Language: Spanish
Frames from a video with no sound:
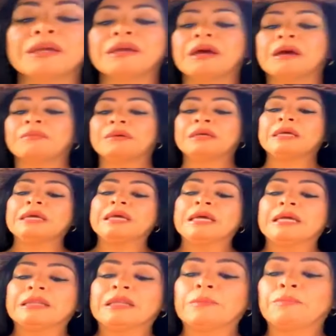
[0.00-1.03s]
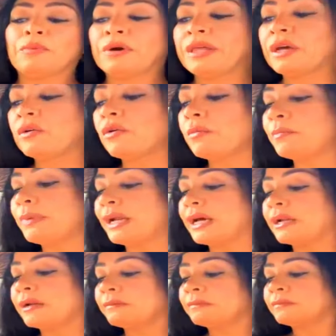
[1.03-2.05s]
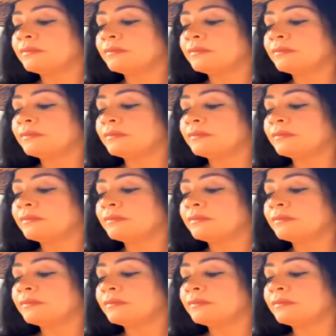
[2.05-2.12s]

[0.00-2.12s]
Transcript: Miami, te pueden comprar